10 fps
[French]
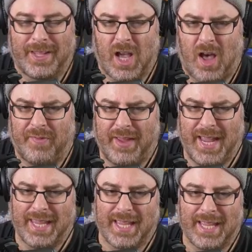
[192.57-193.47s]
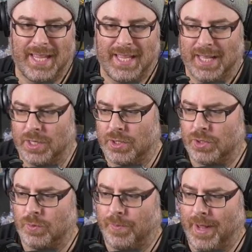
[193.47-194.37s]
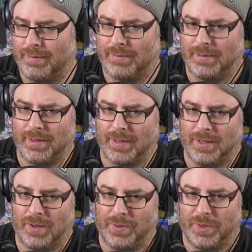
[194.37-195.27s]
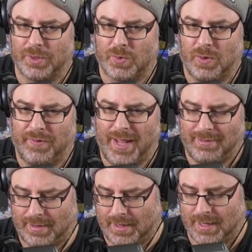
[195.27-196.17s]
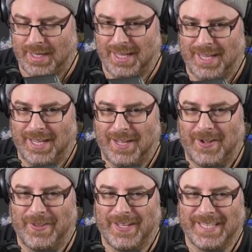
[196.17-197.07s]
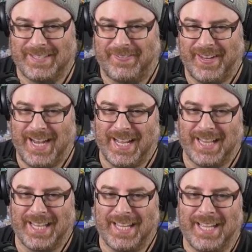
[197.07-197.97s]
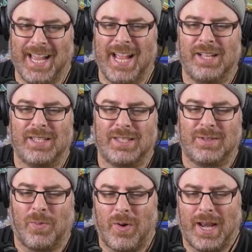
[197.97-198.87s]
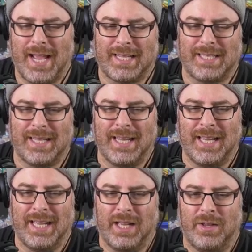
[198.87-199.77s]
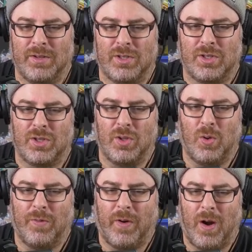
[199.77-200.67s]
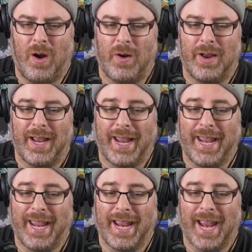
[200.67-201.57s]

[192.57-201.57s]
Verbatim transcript: Coughing. Choupette. On a Squavette. On a Spiel. Swirlix. Snover. Et.